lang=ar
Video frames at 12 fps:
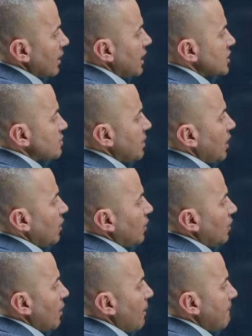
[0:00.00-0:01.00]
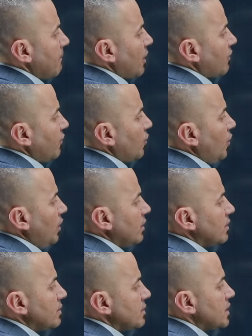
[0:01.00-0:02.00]
ايش ماله؟ مرفوع
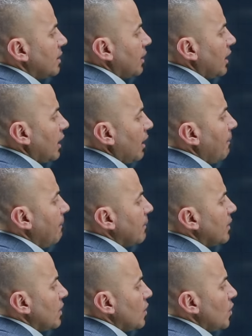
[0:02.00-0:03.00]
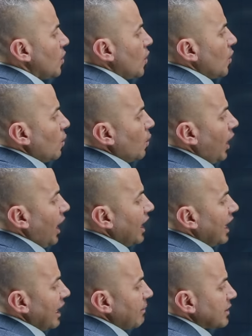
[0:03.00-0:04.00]
تمام
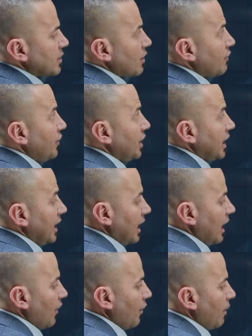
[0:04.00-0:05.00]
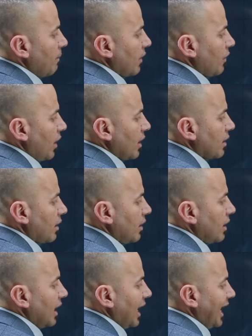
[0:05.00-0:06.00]
وعلامة رفعه الضمة
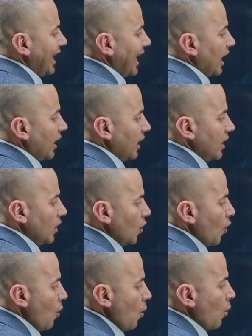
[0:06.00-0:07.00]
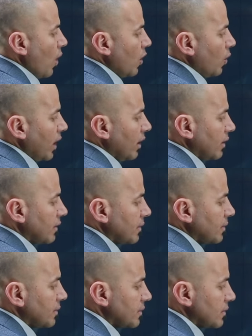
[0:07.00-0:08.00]
الظاهرة على آخره وهو
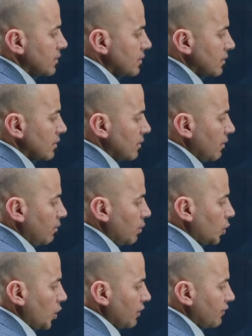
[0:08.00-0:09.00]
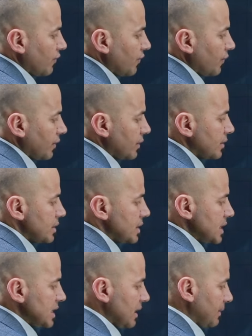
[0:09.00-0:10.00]
مضاف
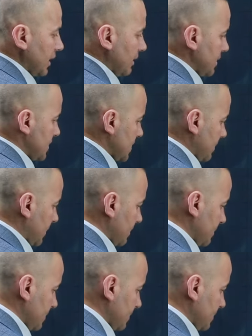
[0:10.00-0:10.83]
تمام التمام